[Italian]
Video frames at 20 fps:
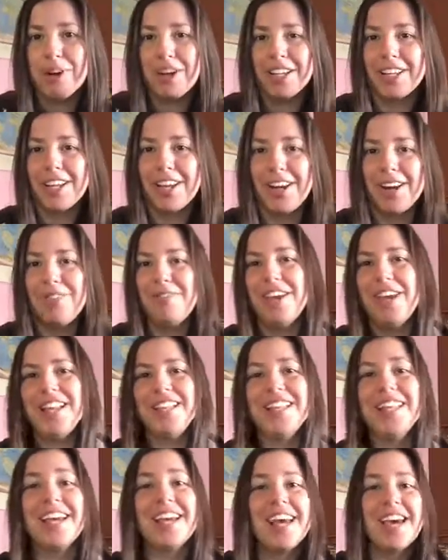
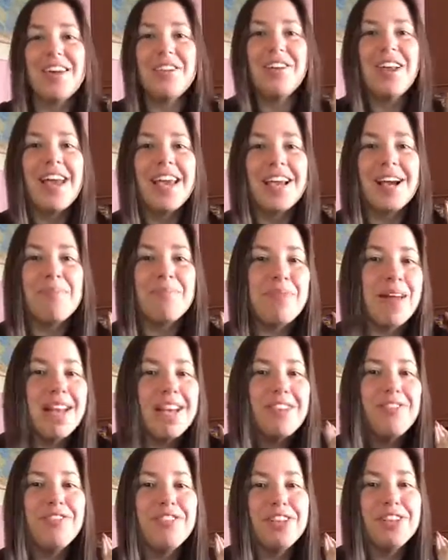praticamente Carol ha i
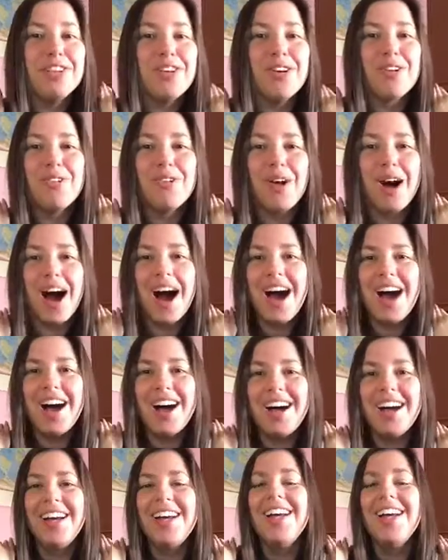capelli fino qua